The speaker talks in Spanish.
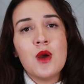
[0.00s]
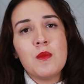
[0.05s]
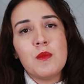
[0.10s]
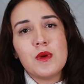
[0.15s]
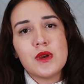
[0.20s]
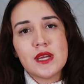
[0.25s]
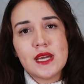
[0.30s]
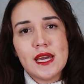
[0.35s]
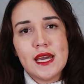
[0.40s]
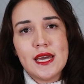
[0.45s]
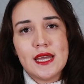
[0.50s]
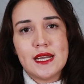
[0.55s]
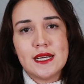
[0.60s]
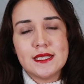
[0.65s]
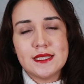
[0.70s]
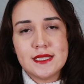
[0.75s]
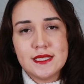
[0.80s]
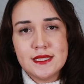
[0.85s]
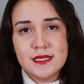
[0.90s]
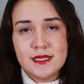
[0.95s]
porque
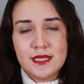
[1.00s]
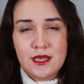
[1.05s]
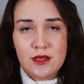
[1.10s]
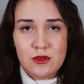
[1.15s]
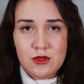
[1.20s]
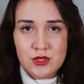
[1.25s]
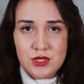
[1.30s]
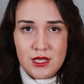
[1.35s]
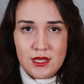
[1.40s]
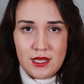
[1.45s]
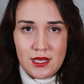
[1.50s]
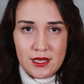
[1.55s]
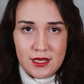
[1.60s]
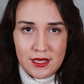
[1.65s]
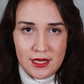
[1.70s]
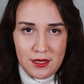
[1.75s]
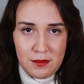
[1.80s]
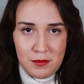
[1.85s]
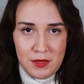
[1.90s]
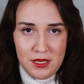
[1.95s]
eran testigos del
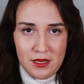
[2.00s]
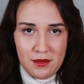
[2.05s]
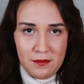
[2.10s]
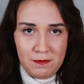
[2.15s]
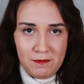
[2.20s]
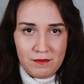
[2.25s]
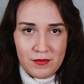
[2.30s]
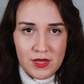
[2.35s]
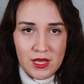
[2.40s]
crimen